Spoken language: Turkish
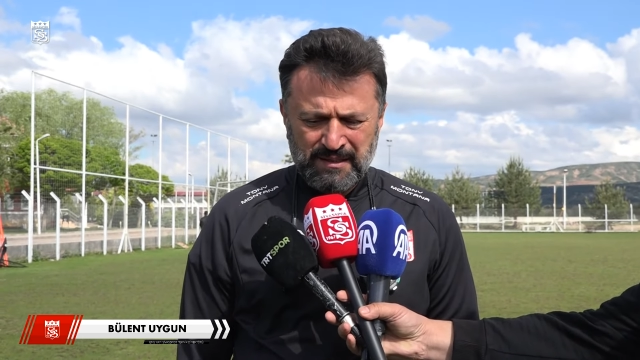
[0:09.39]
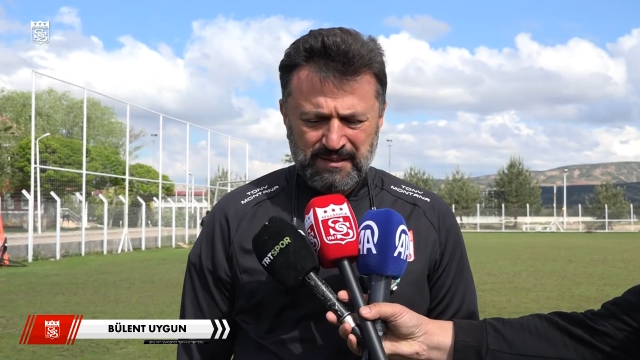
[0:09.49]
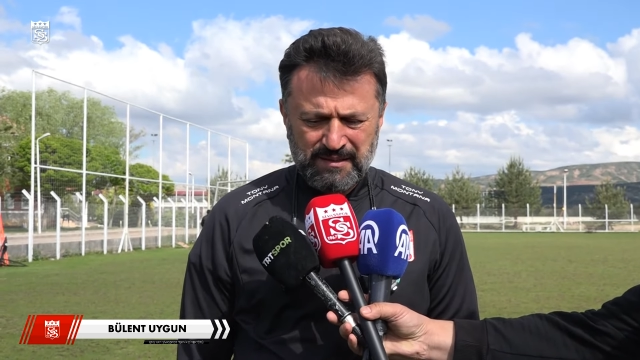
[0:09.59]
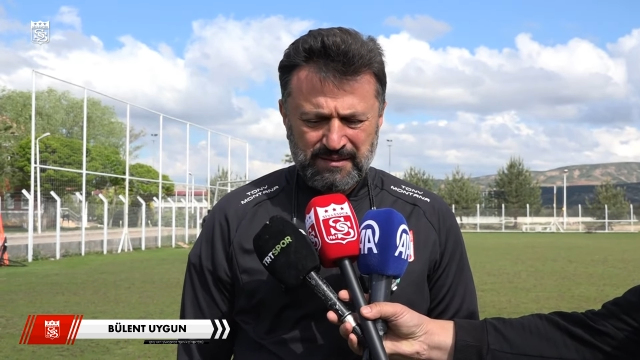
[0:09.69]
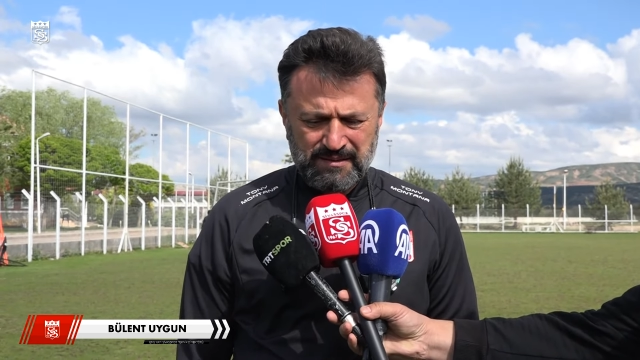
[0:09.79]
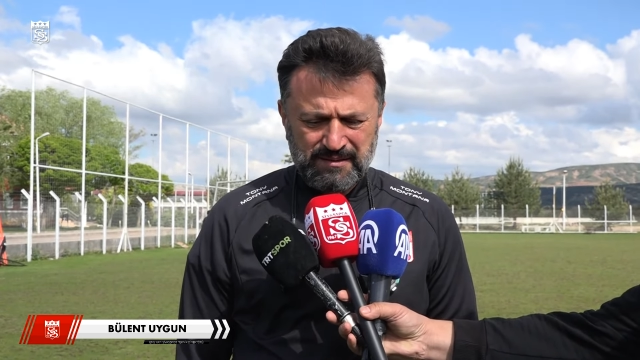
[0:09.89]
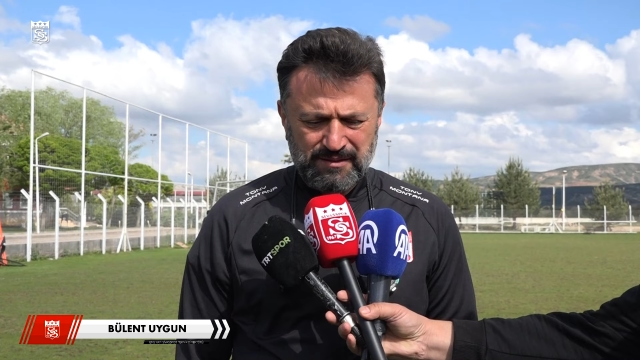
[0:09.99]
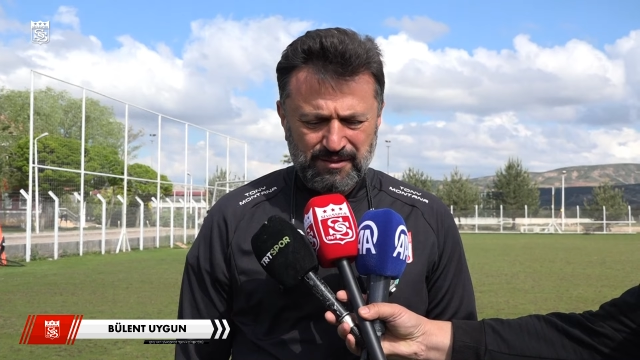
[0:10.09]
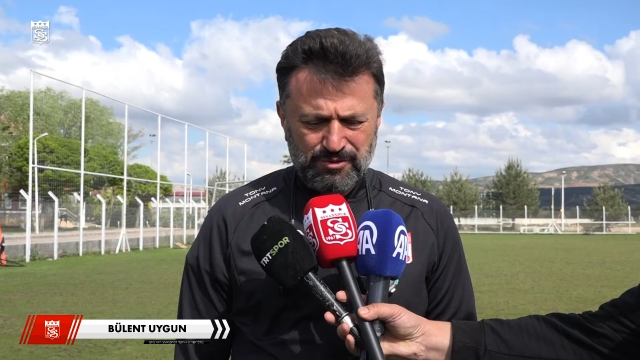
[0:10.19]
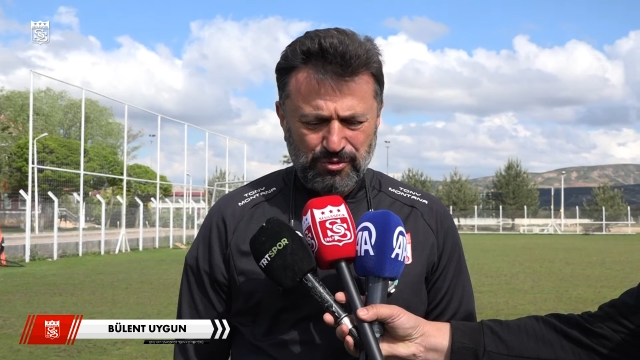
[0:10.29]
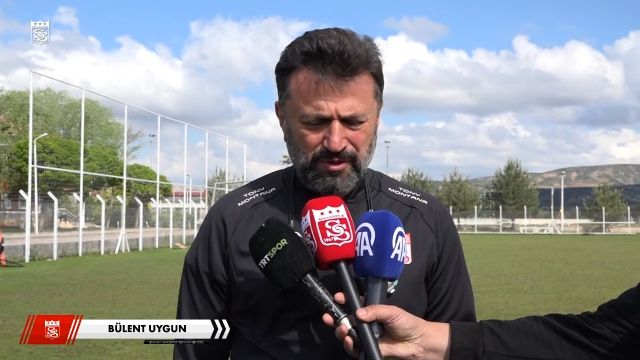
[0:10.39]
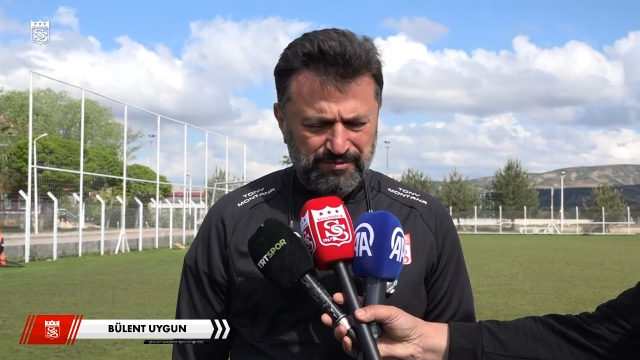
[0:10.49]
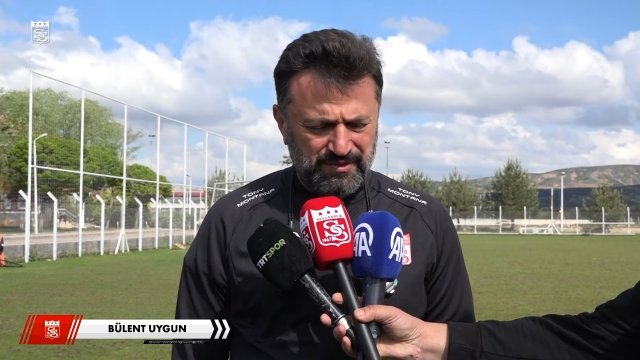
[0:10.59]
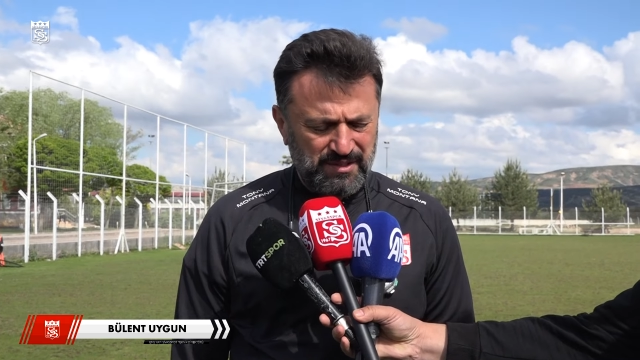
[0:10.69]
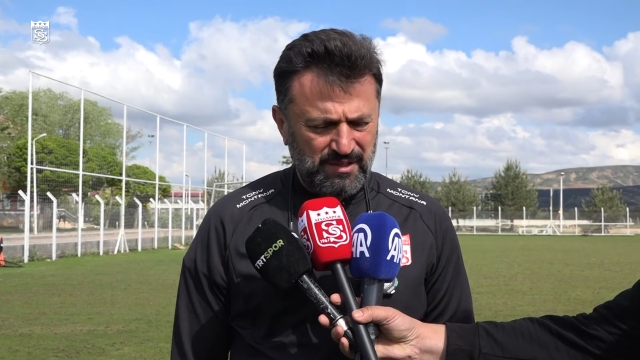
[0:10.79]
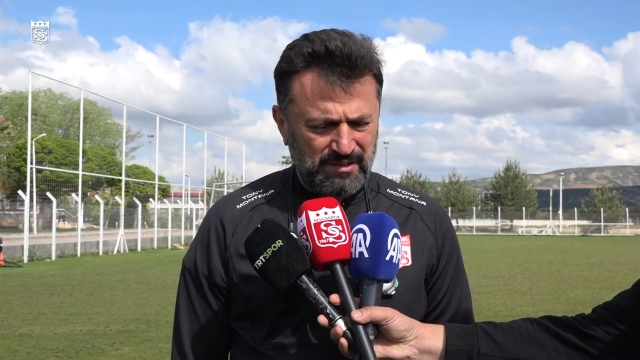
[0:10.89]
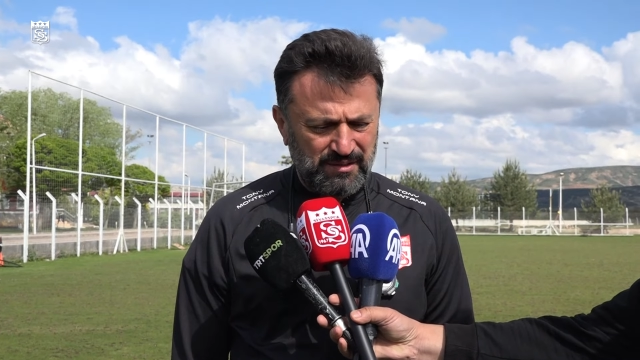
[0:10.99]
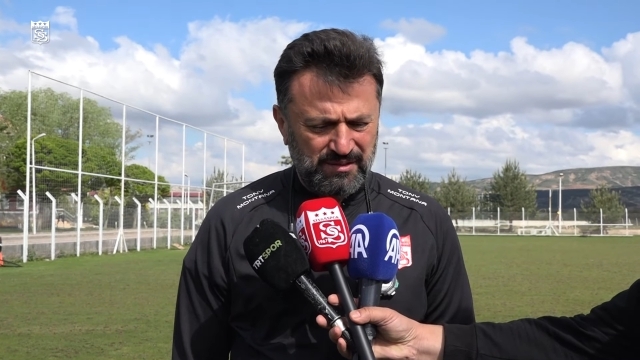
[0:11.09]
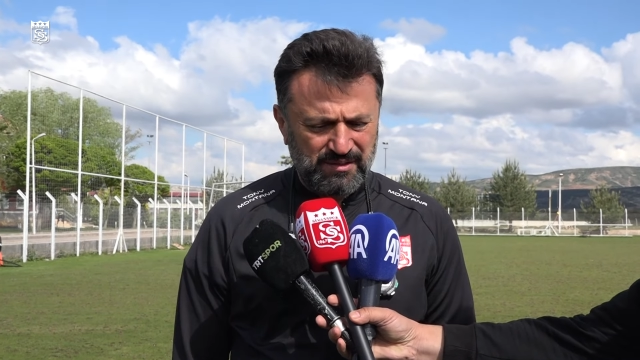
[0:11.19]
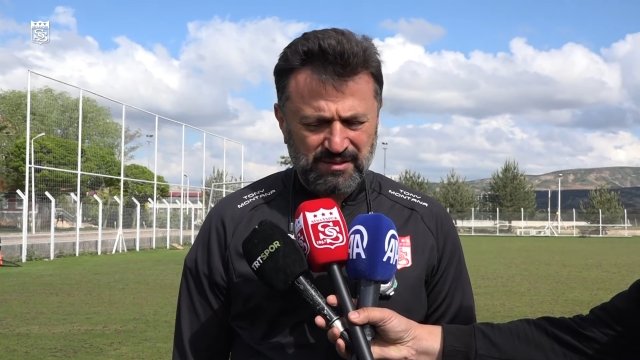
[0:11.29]
e, son haftaya
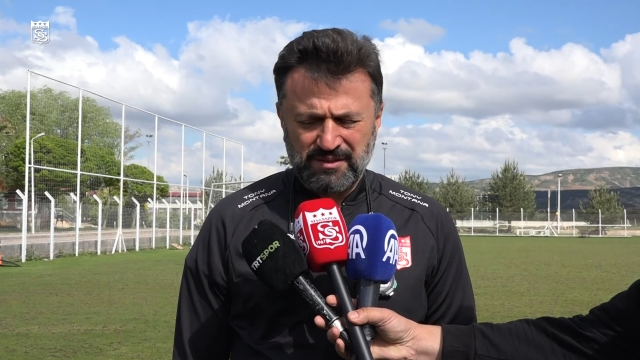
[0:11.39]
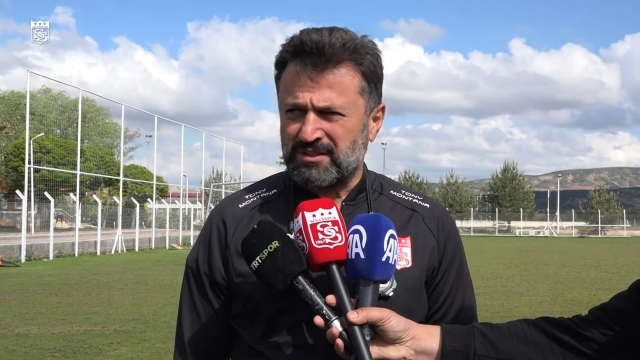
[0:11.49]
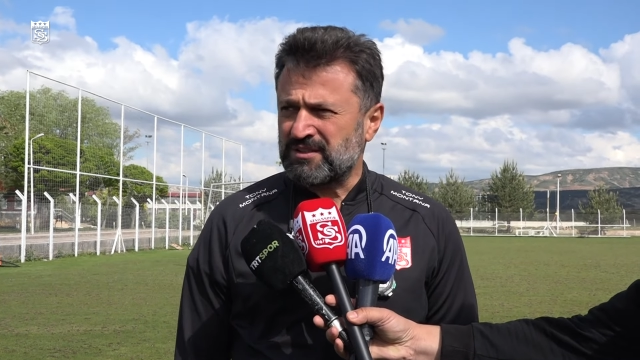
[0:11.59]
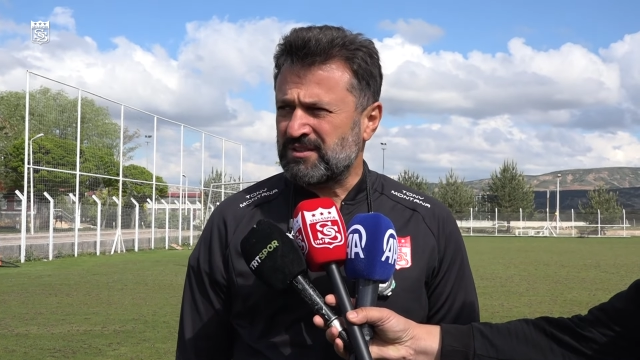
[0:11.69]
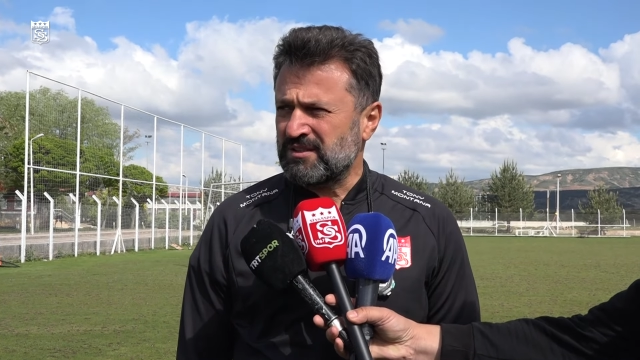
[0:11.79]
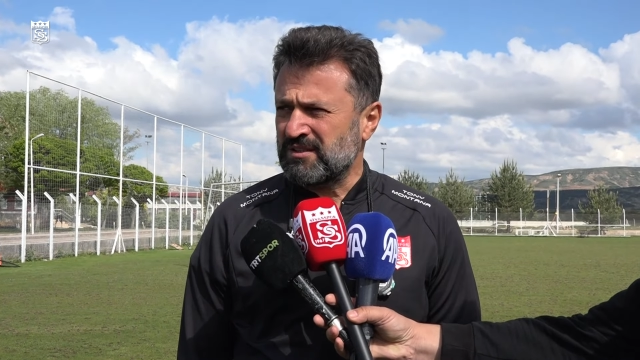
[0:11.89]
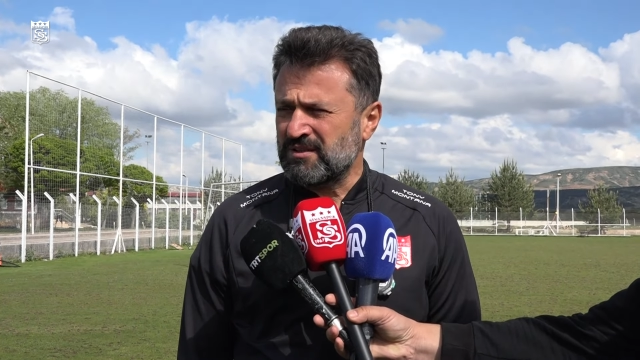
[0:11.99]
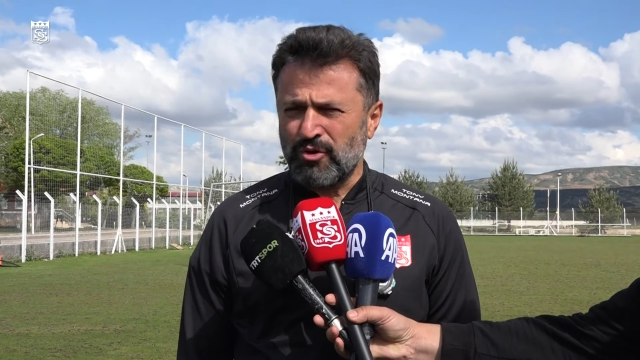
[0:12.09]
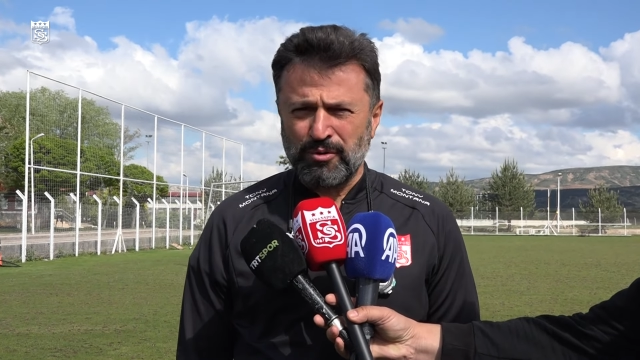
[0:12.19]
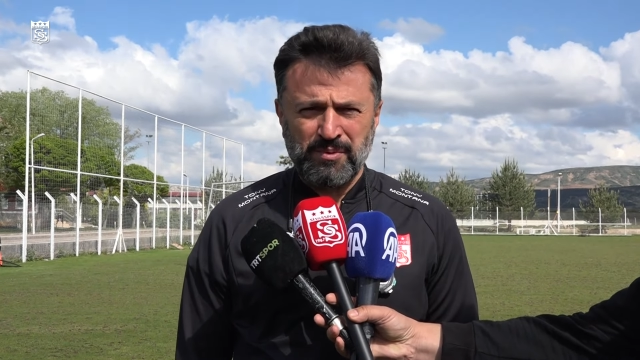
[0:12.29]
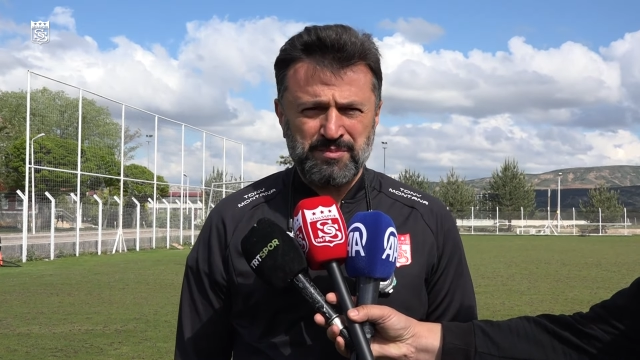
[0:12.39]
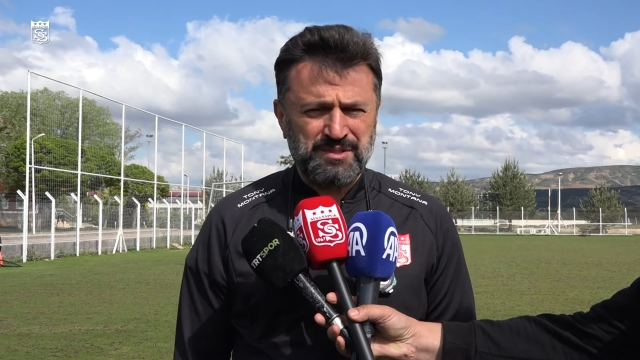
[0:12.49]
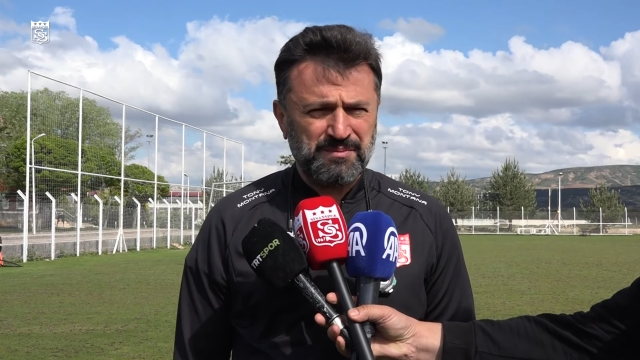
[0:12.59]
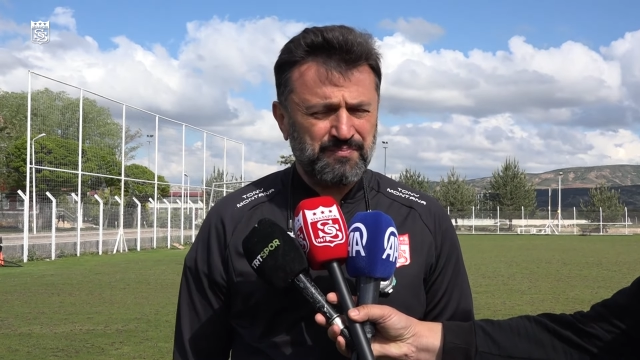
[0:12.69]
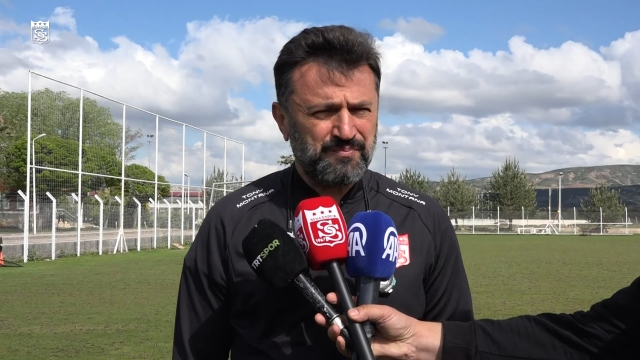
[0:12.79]
e, girdiğini görmemiştim.